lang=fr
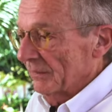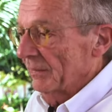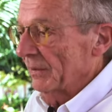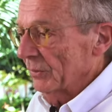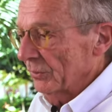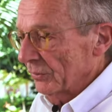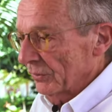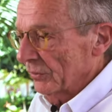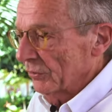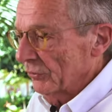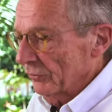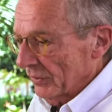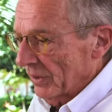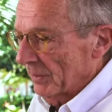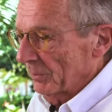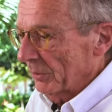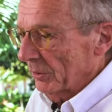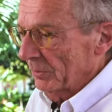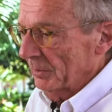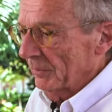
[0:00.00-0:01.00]
Il y a 22 ans,
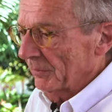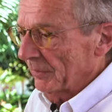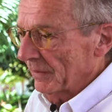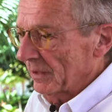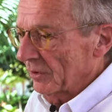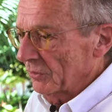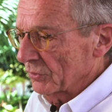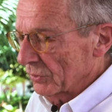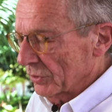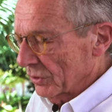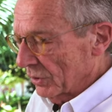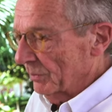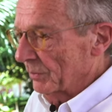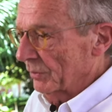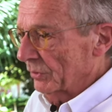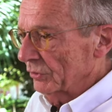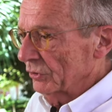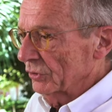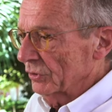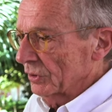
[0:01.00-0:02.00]
je fais un premier voyage au
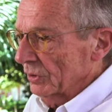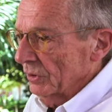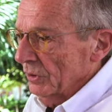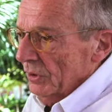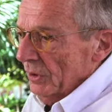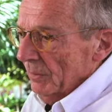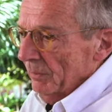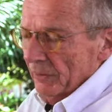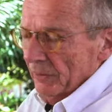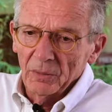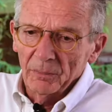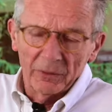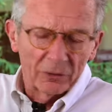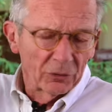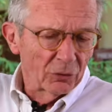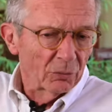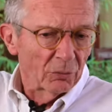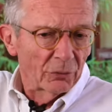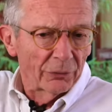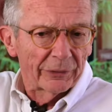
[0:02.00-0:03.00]
Cambodge parce
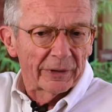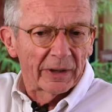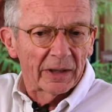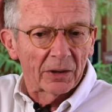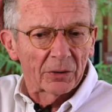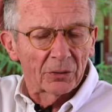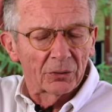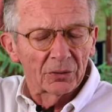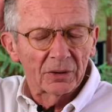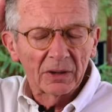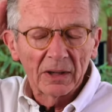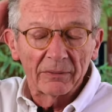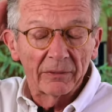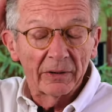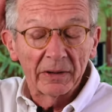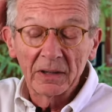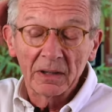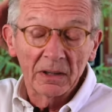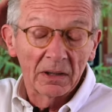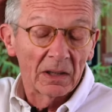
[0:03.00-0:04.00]
que mon frère euh,
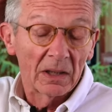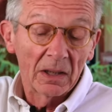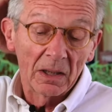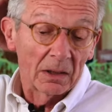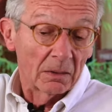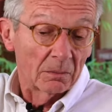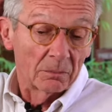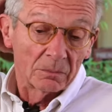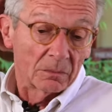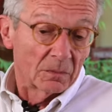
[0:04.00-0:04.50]
travaillait là.